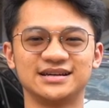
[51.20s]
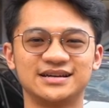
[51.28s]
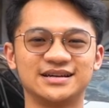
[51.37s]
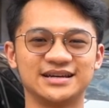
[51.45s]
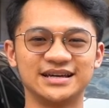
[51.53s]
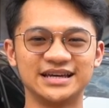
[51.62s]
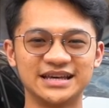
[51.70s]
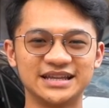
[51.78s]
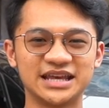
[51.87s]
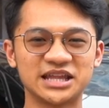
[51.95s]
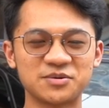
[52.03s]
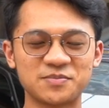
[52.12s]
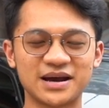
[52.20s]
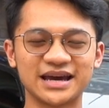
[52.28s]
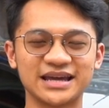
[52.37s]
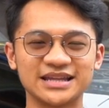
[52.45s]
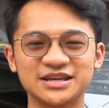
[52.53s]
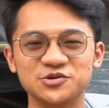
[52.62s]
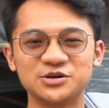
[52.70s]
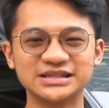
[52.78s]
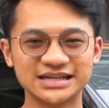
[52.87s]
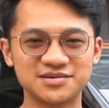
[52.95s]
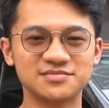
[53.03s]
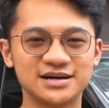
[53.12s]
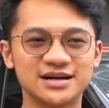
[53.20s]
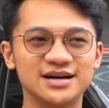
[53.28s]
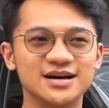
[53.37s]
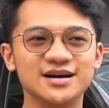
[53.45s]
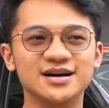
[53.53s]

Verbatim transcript: ya ini kita pakai ini juga sama